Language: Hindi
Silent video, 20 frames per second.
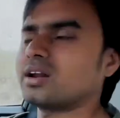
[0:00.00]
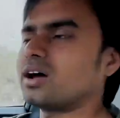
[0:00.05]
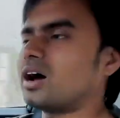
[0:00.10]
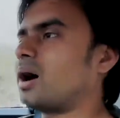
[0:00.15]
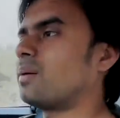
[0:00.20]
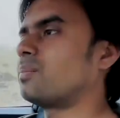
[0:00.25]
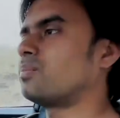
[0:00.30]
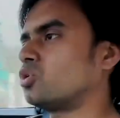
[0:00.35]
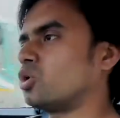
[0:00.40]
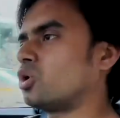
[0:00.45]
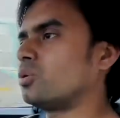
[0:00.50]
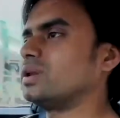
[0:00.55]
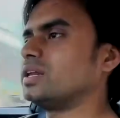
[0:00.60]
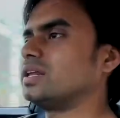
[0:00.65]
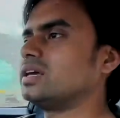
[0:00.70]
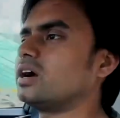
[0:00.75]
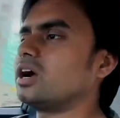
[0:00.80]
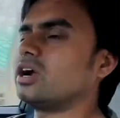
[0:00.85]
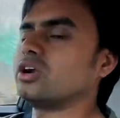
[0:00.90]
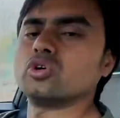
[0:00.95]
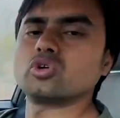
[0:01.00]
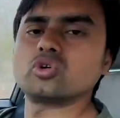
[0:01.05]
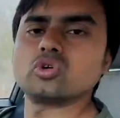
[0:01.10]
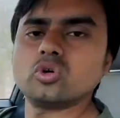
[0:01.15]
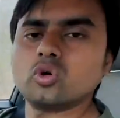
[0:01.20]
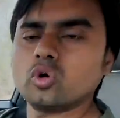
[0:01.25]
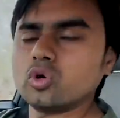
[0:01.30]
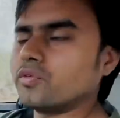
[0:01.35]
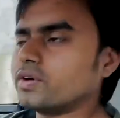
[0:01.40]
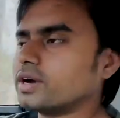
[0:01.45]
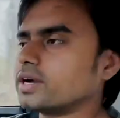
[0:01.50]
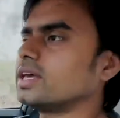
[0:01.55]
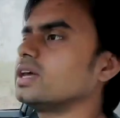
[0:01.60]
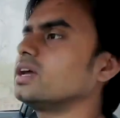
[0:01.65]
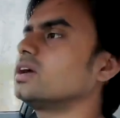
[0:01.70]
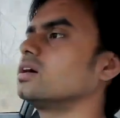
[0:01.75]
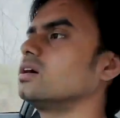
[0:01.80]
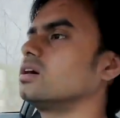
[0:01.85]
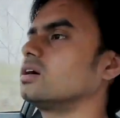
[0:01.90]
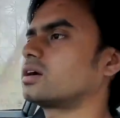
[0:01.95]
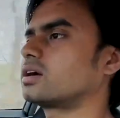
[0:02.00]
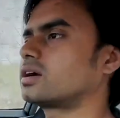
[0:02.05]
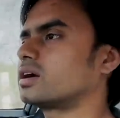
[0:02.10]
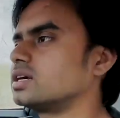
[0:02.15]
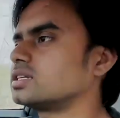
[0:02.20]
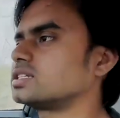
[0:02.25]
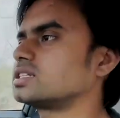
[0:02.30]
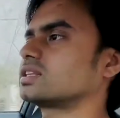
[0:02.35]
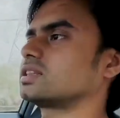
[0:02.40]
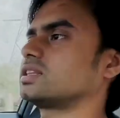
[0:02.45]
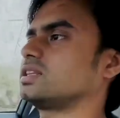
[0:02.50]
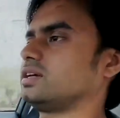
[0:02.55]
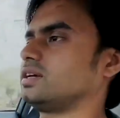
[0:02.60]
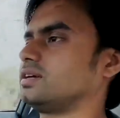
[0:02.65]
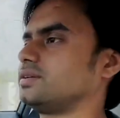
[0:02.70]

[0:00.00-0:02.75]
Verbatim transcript: पर आप नॉर्मली गाड़ियों को ओवरटेक कर सकते